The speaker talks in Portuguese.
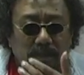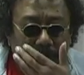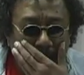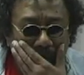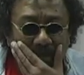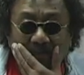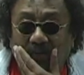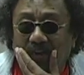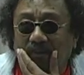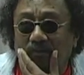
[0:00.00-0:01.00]
E,
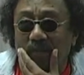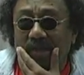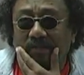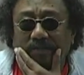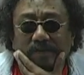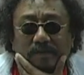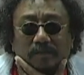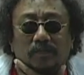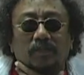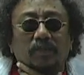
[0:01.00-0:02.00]
infelizmente,
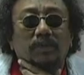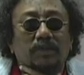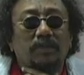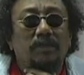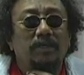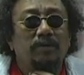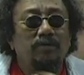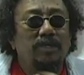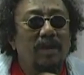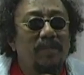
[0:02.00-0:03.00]

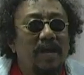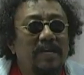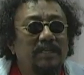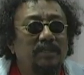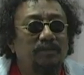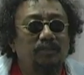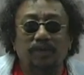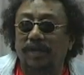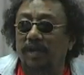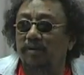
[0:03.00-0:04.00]
eu jamais
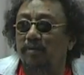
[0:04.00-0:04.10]
poderia